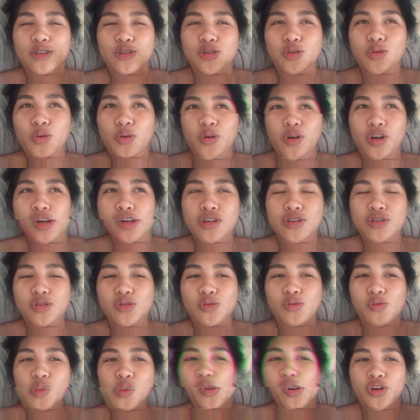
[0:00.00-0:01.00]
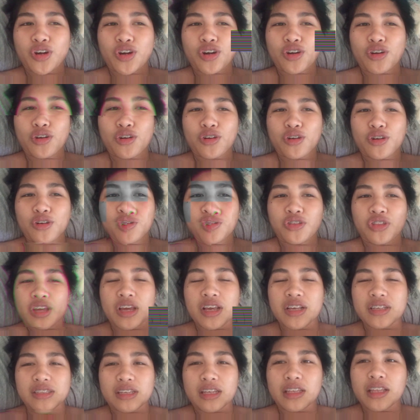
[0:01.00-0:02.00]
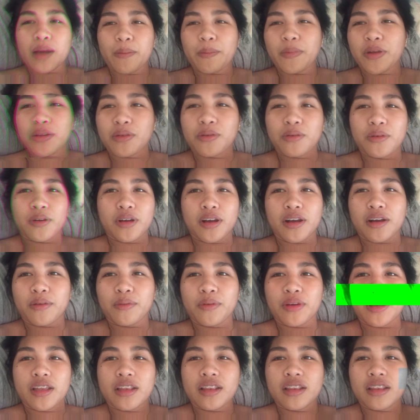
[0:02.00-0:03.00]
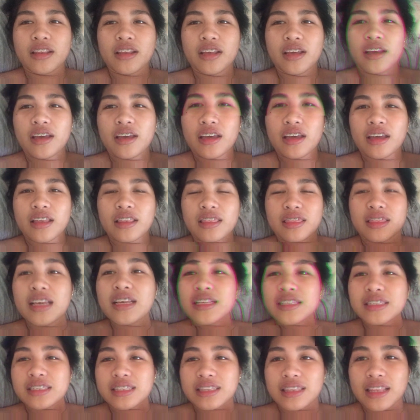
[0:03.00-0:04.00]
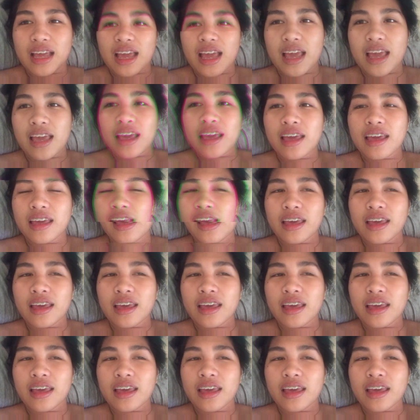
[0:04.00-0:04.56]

chores or, or things na dapat kong gawin this day.